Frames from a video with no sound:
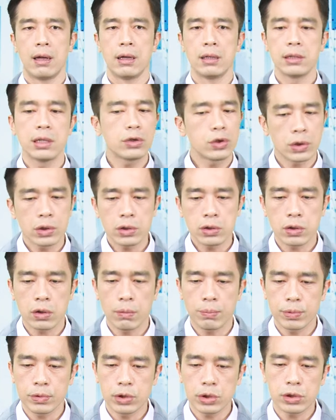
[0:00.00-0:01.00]
的需求
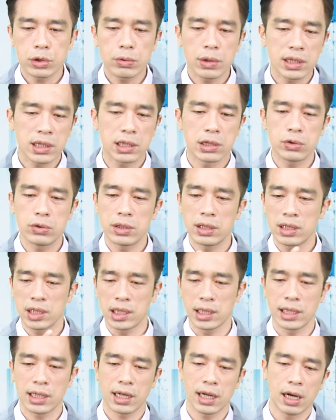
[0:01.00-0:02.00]
不就是会持续
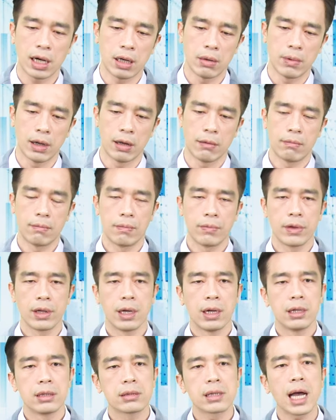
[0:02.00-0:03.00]
提高嘛？
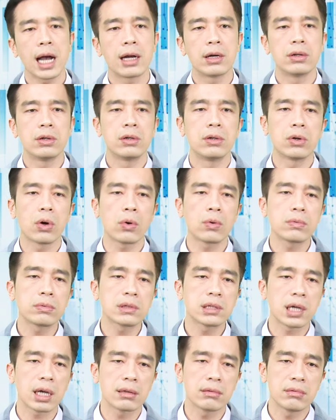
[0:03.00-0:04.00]
在容
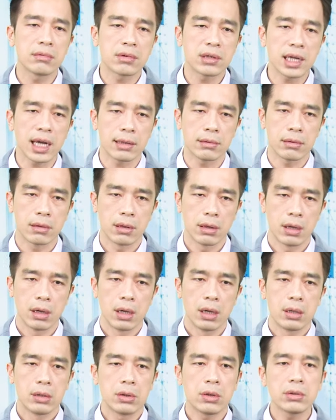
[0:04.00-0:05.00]
成电，
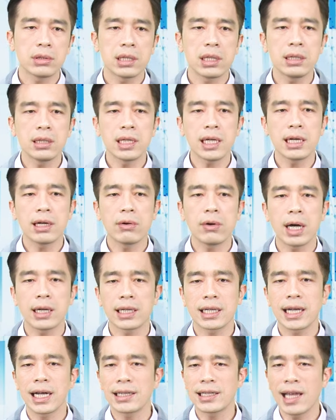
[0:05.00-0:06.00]
容成电的话，
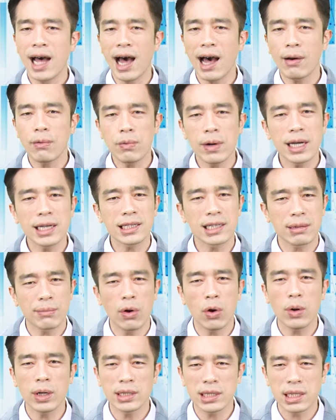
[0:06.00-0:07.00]
你看它为什
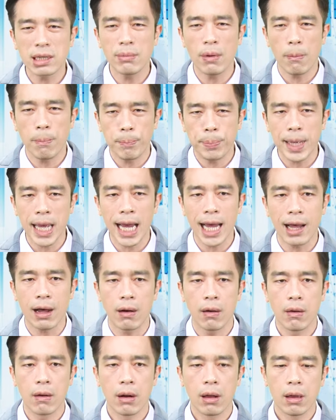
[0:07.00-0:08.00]
么会这么
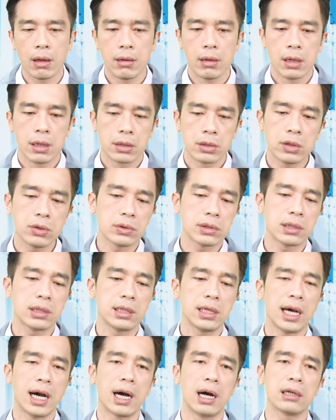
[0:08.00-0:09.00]
飙？又是
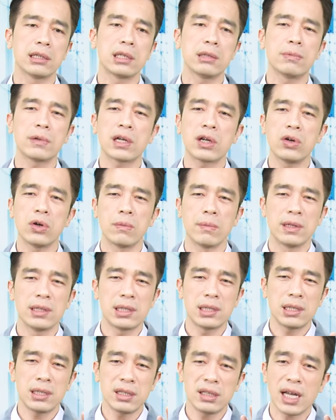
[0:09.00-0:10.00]
一样啊，是不是跟我们
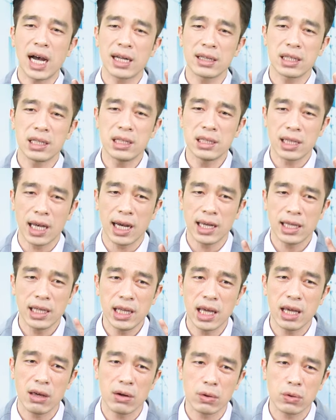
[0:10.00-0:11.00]
四大题材
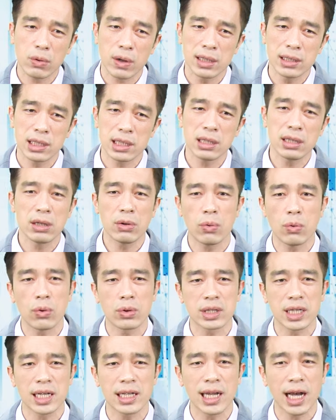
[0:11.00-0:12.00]
也有关系的？
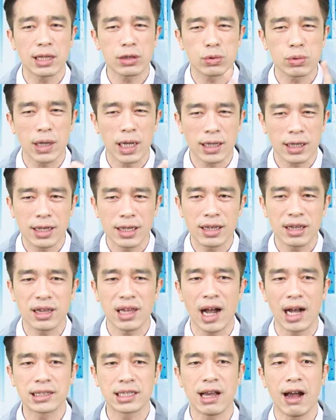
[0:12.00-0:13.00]
我才拿出来跟
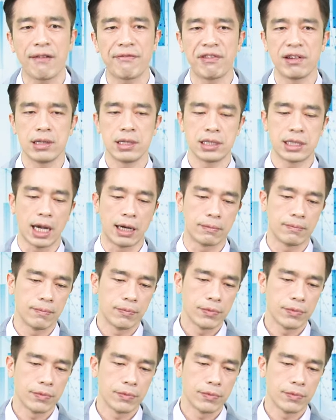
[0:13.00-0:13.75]
大家分享，